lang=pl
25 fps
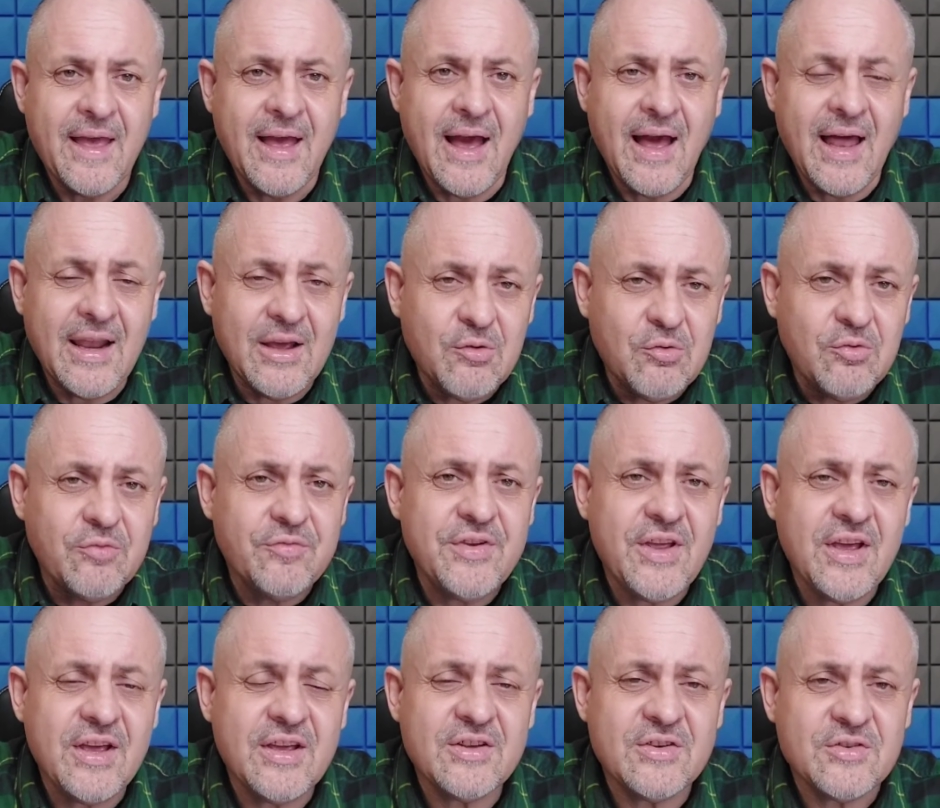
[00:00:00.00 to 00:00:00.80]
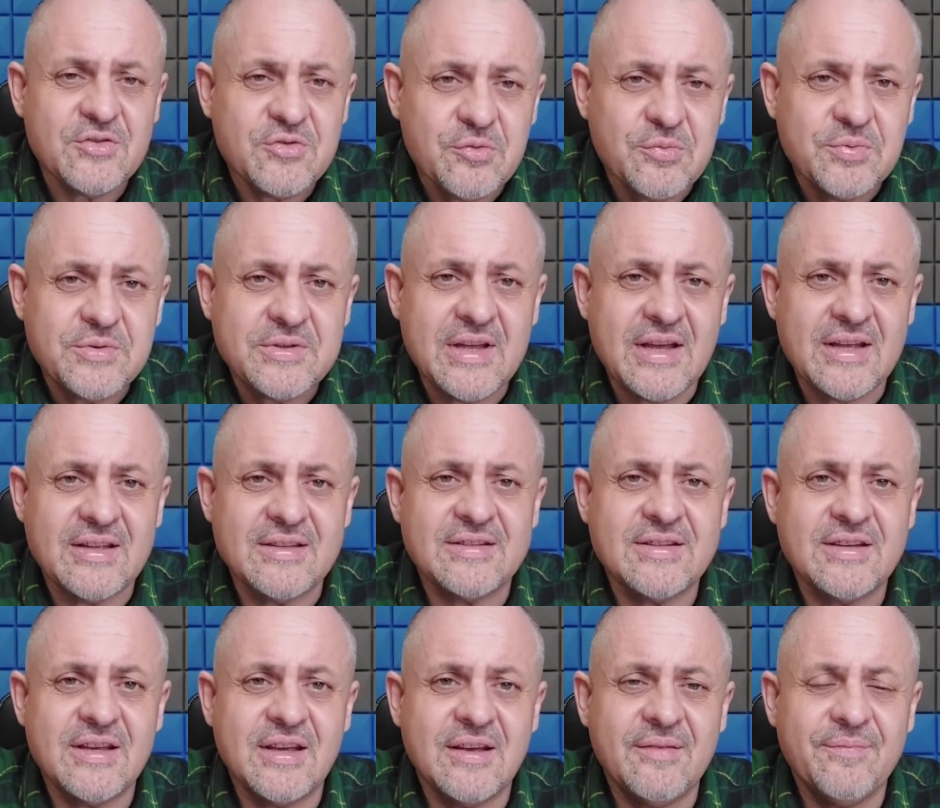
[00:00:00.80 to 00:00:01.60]
Ale głównie
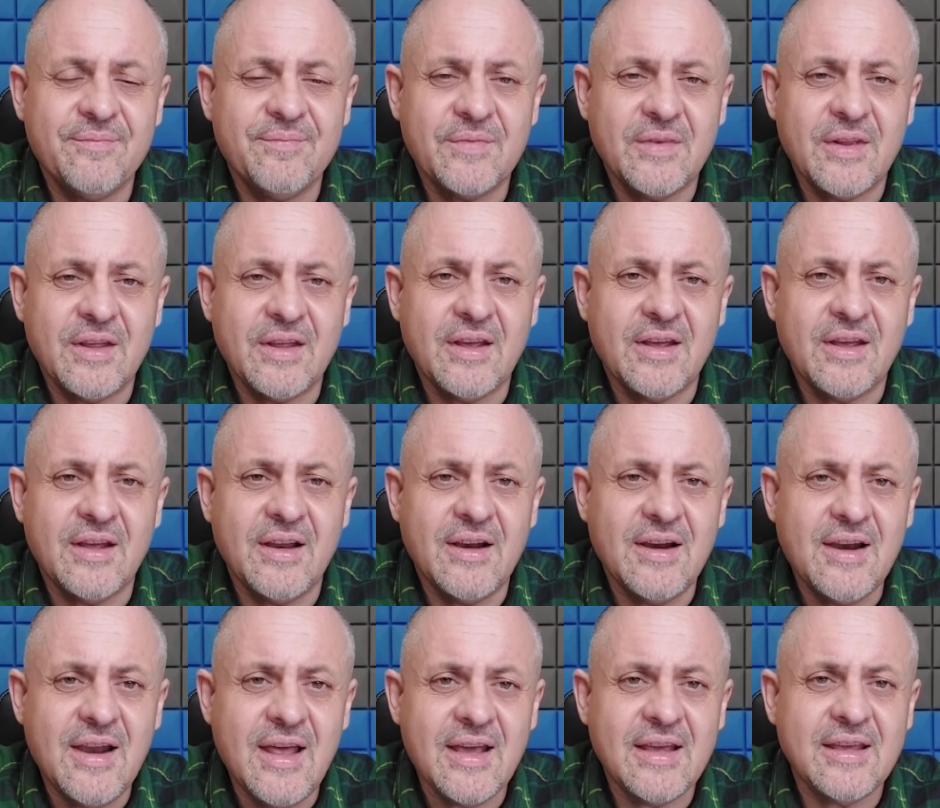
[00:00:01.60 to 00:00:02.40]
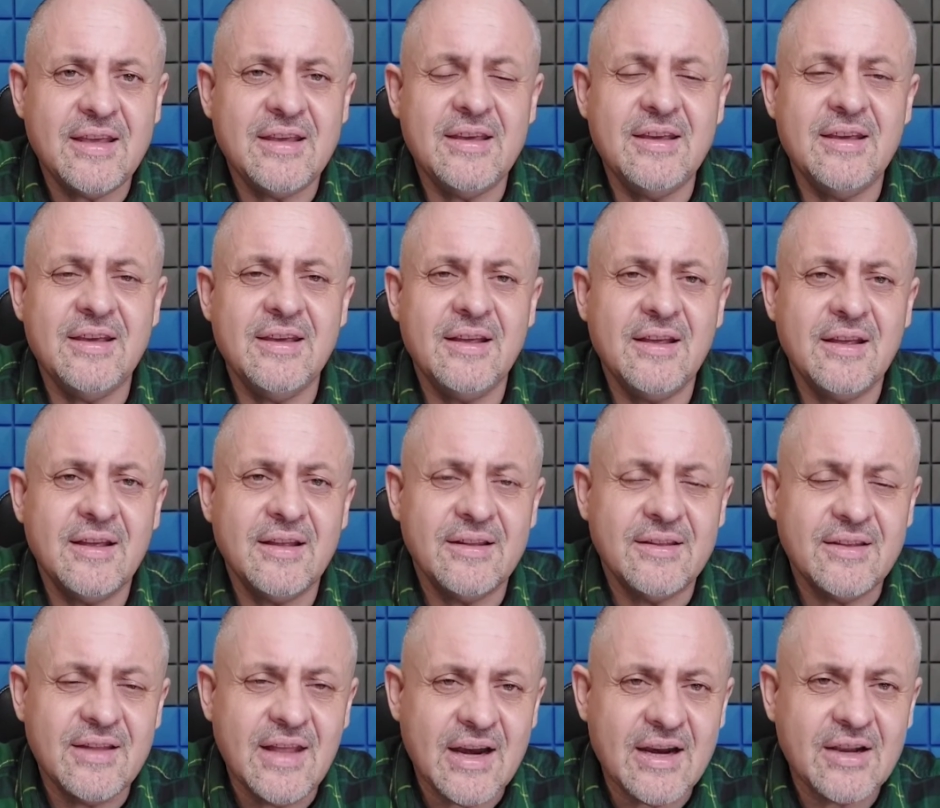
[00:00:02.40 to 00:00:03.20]
substancje, e, leki,
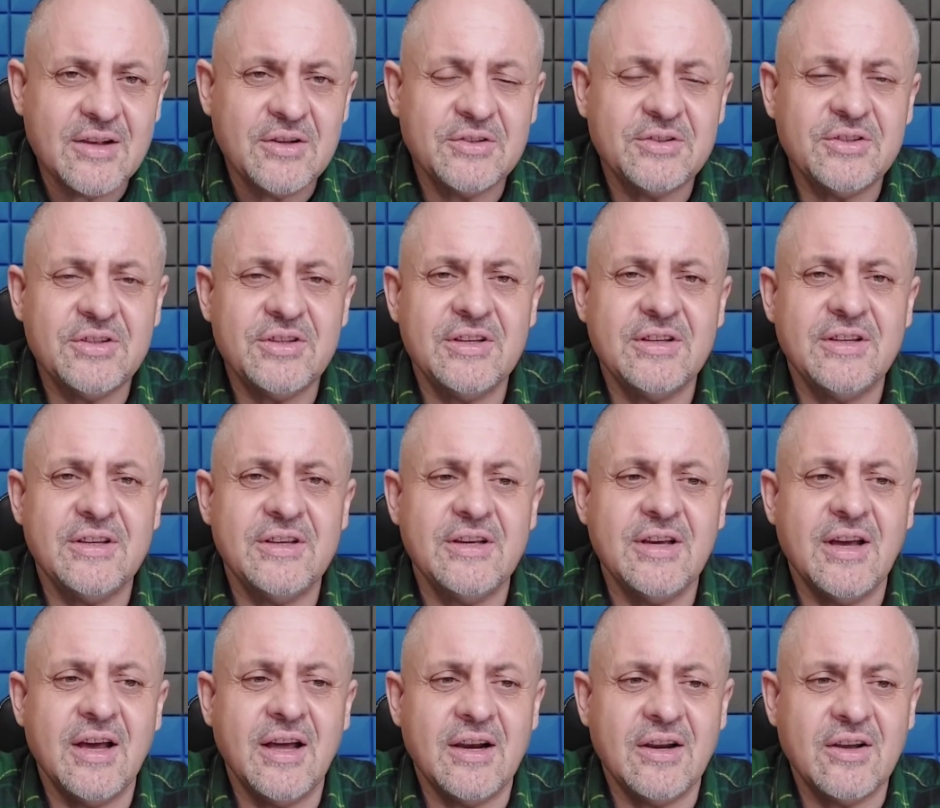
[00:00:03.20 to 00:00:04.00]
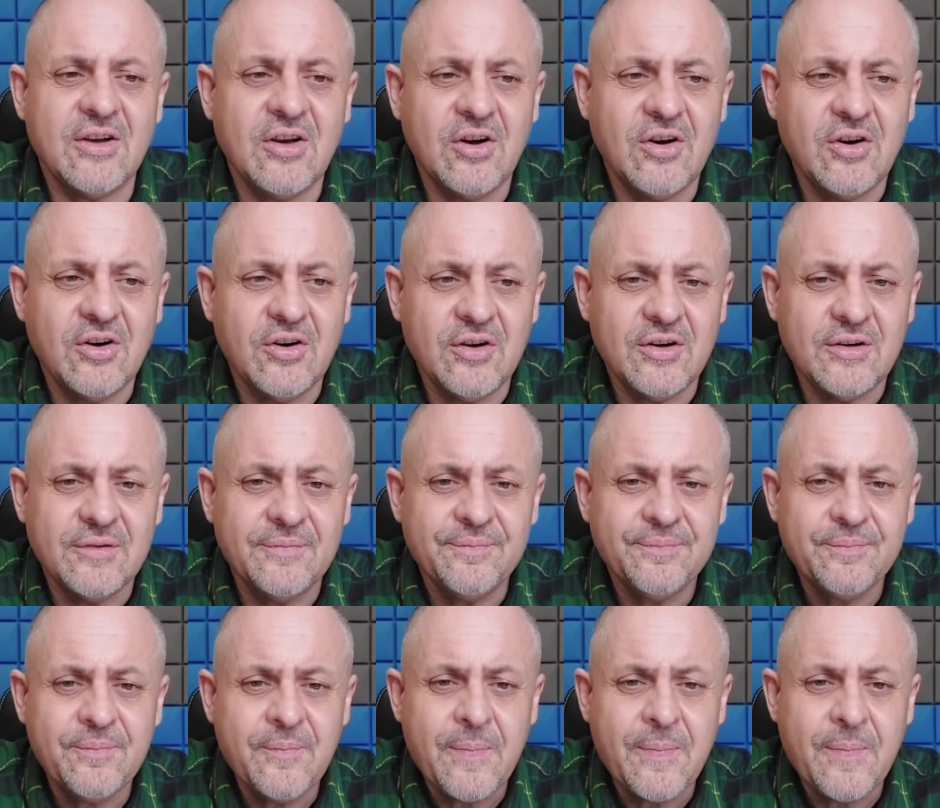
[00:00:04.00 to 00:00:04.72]
narkotyki, alkohol,